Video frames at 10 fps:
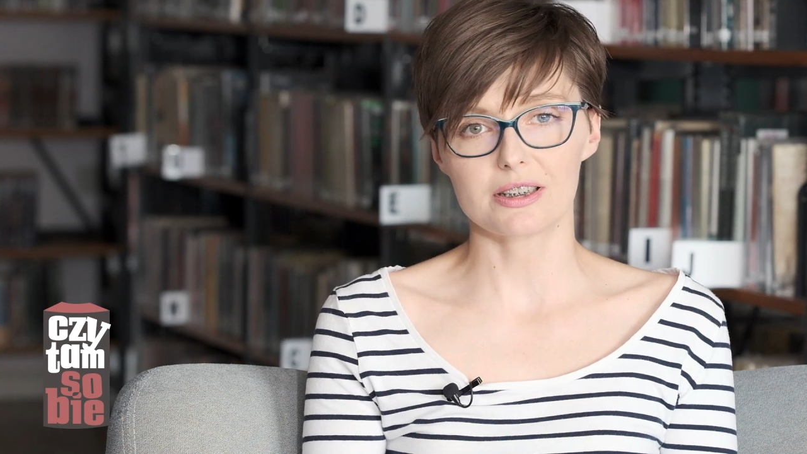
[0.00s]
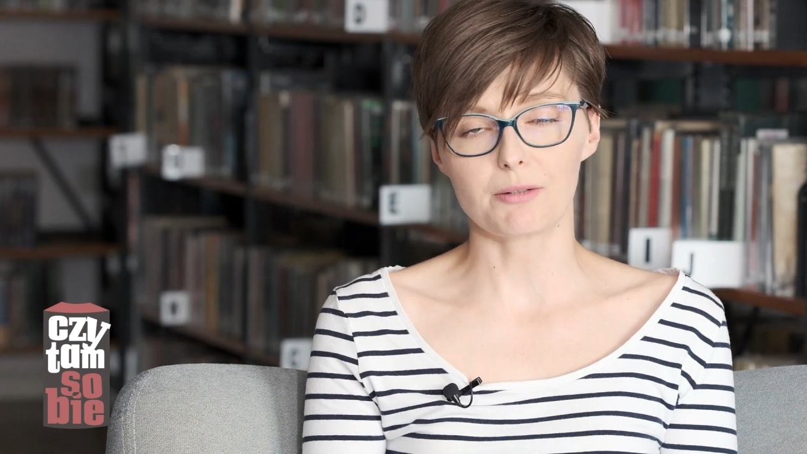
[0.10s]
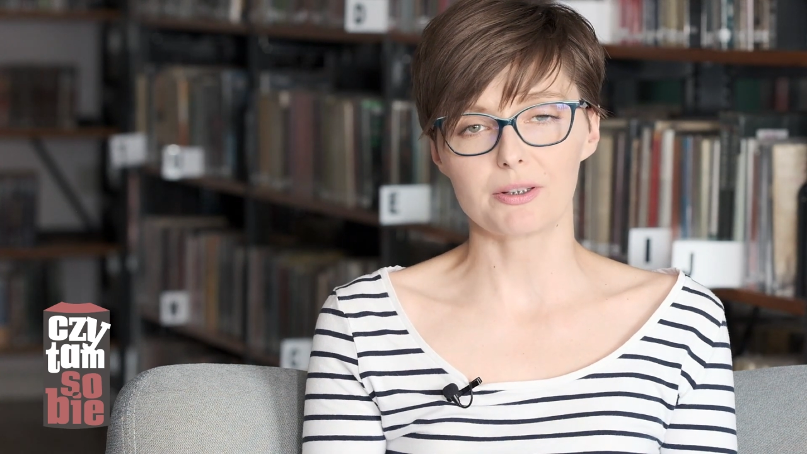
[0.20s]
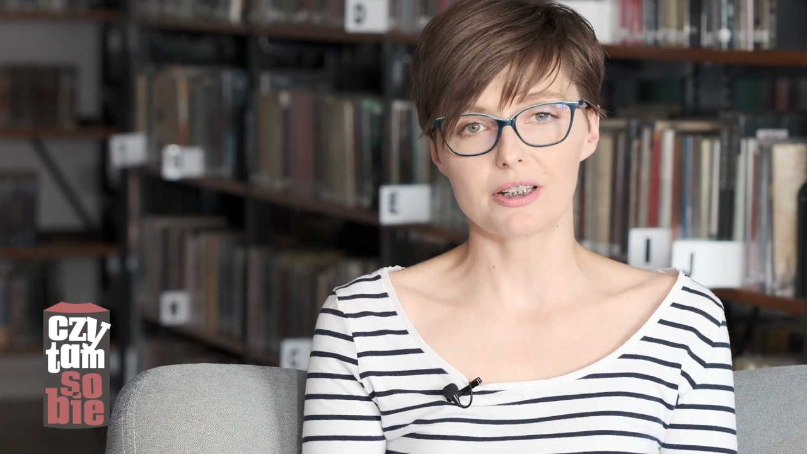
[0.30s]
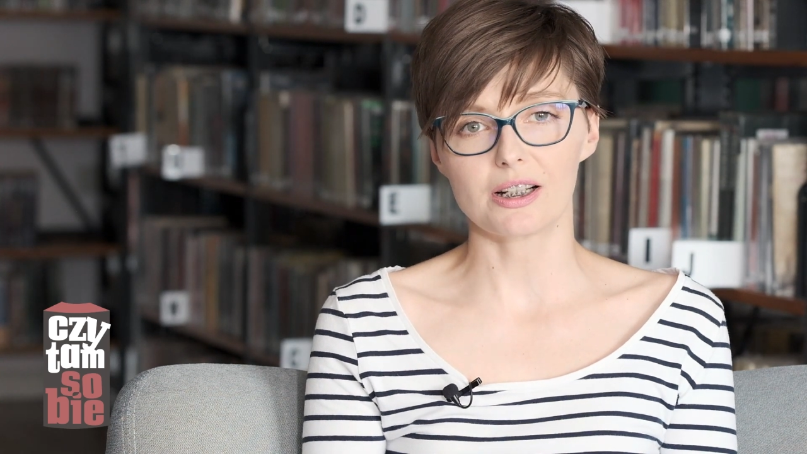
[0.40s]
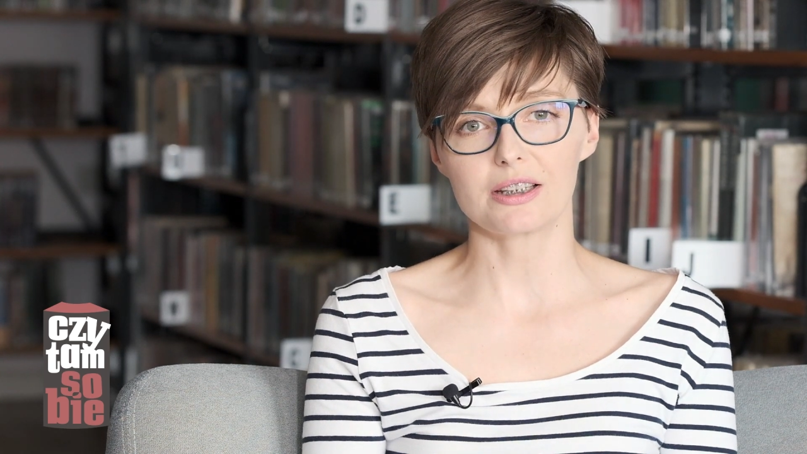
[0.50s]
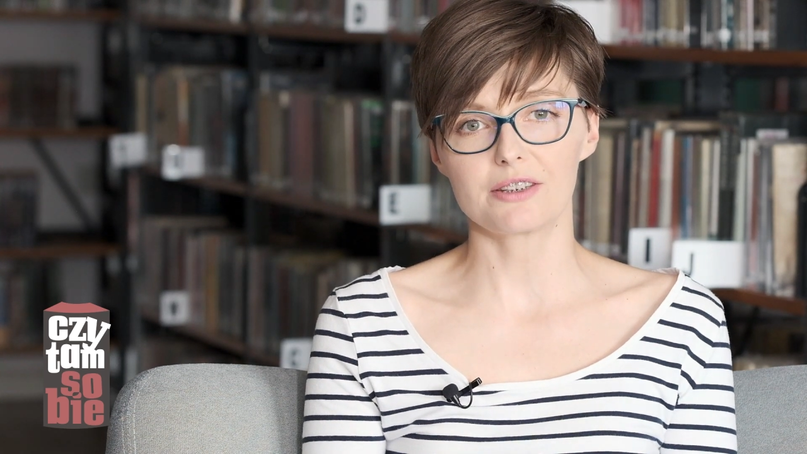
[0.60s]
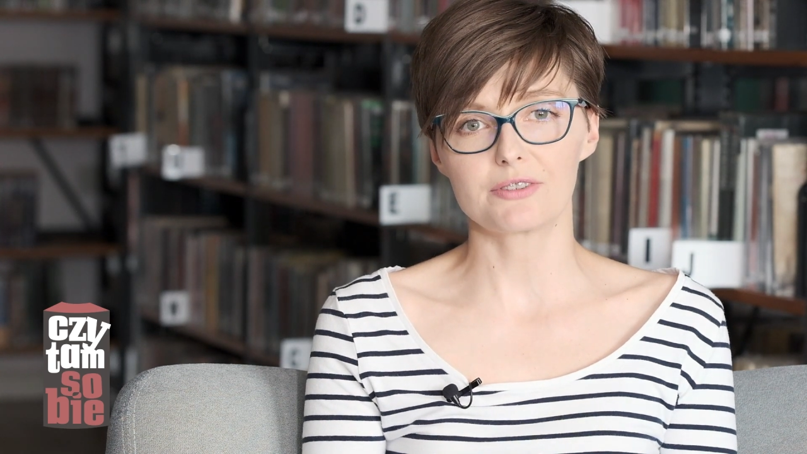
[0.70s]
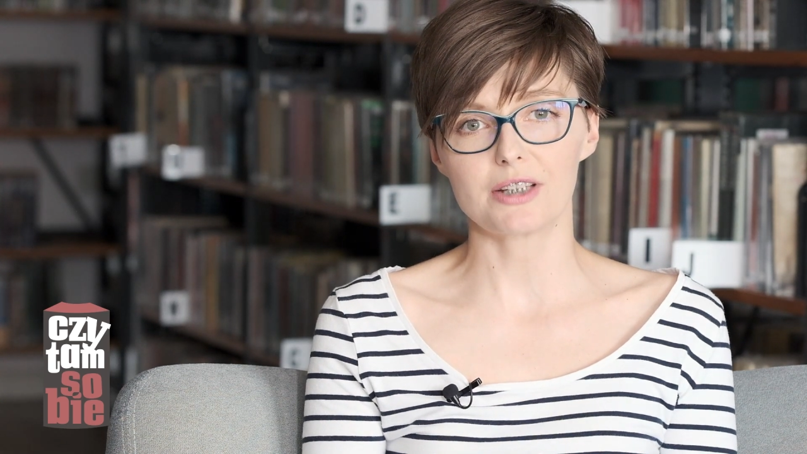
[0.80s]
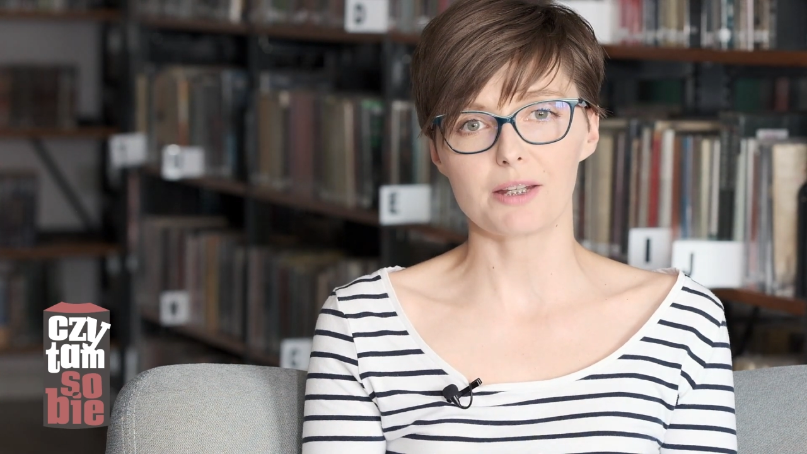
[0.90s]
całej
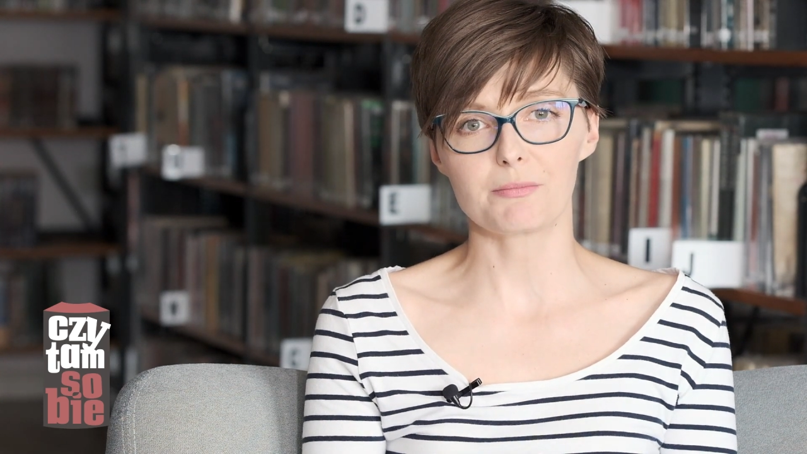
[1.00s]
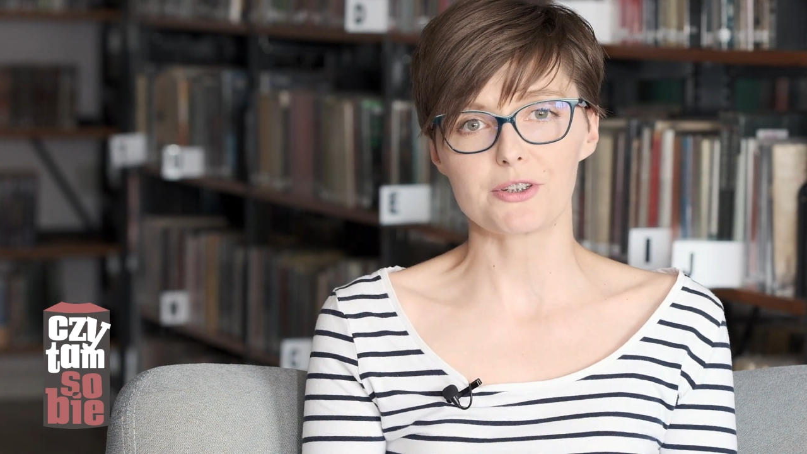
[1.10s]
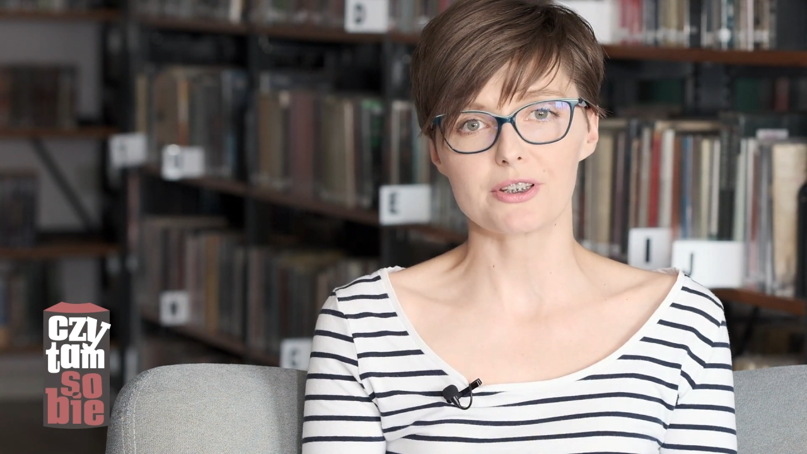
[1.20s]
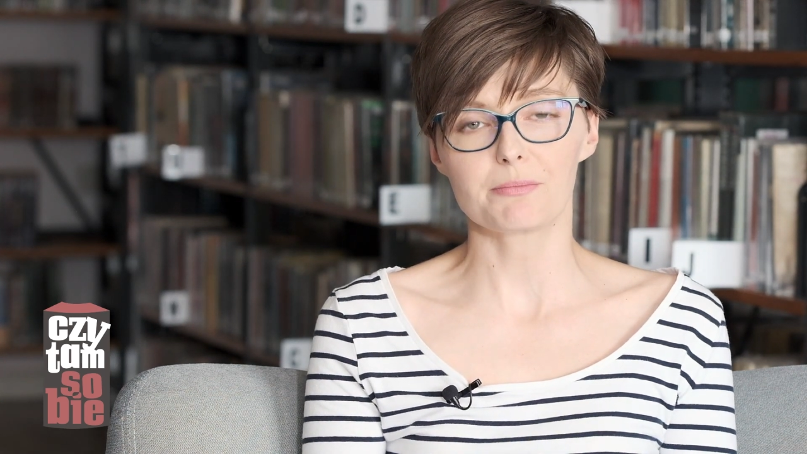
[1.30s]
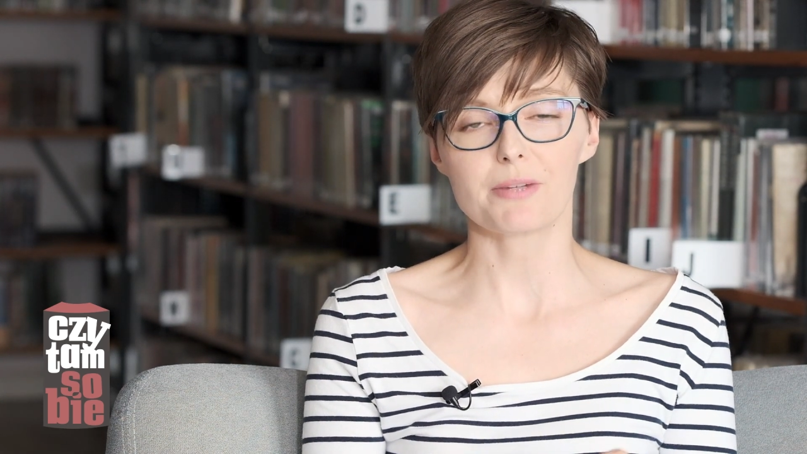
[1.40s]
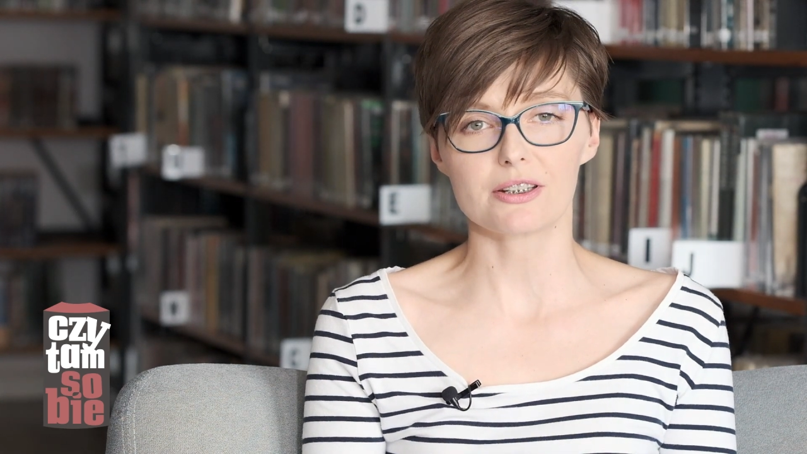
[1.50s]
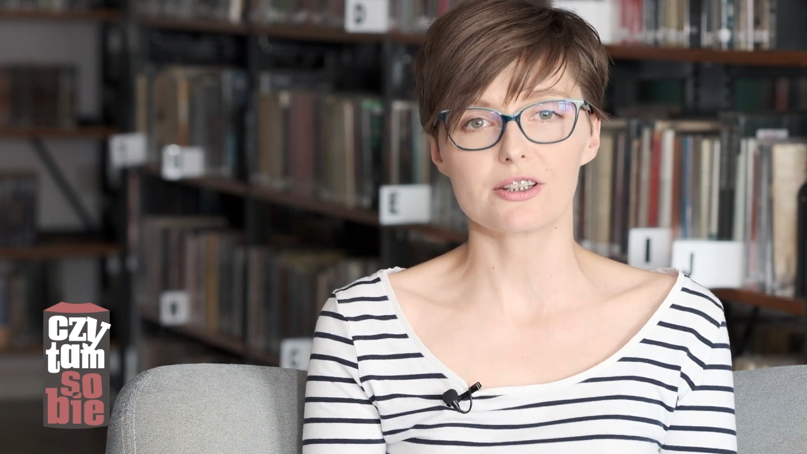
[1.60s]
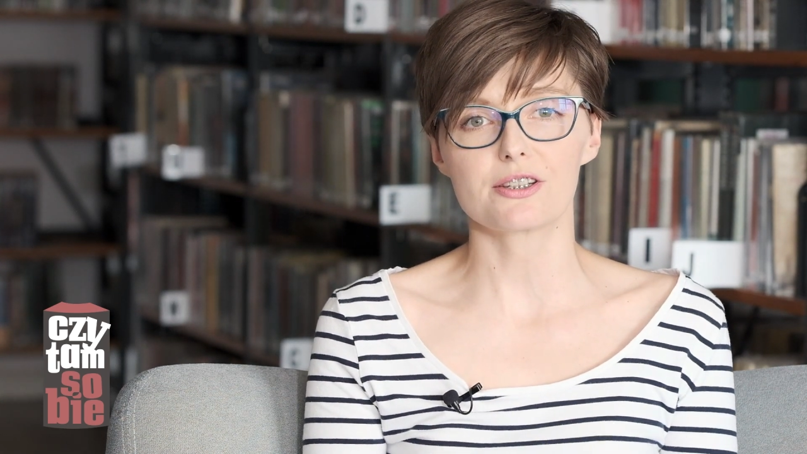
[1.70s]
tragedii wydaje mi się najbardziej